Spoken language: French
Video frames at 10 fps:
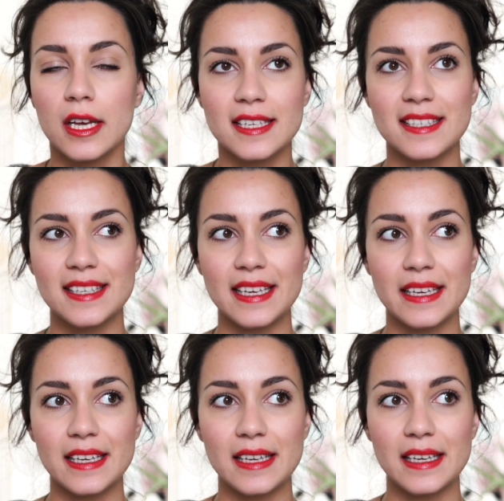
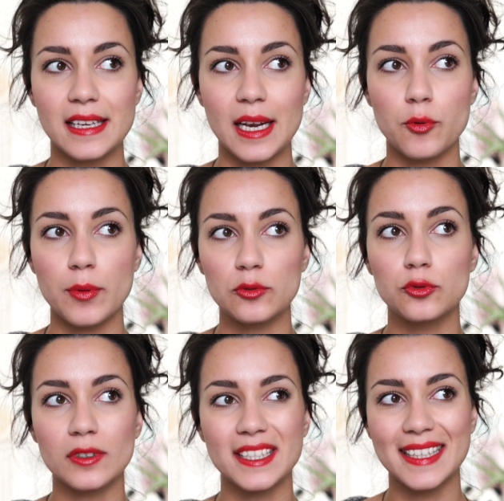C'est la plupart
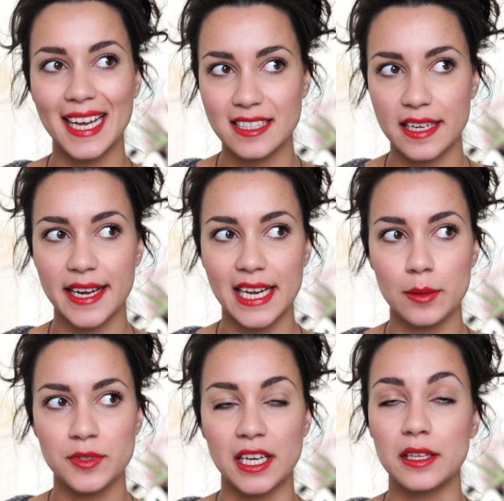du temps c'est très
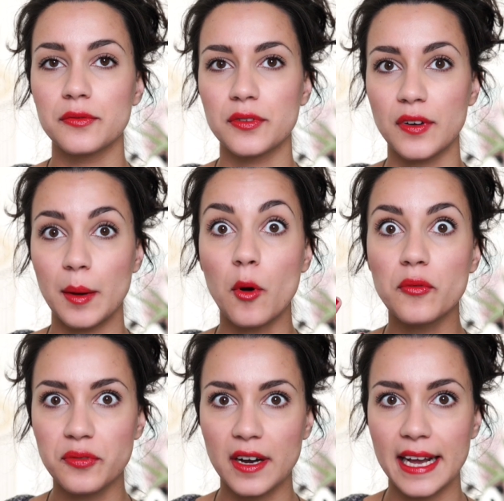agréable, il y a un effet vraiment
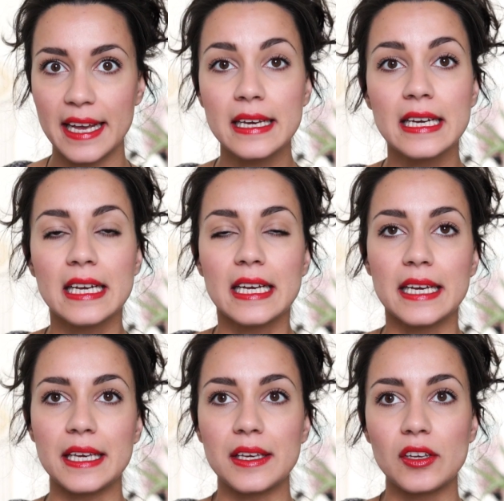frais
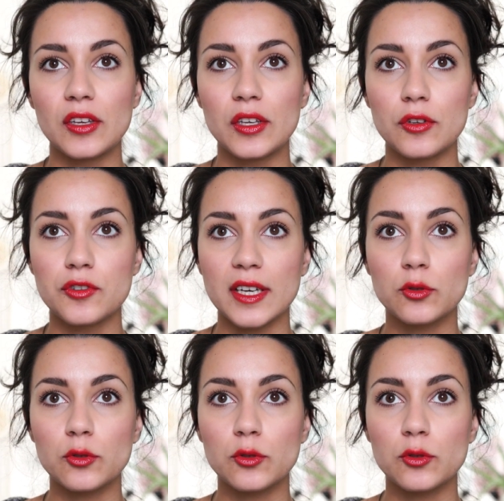et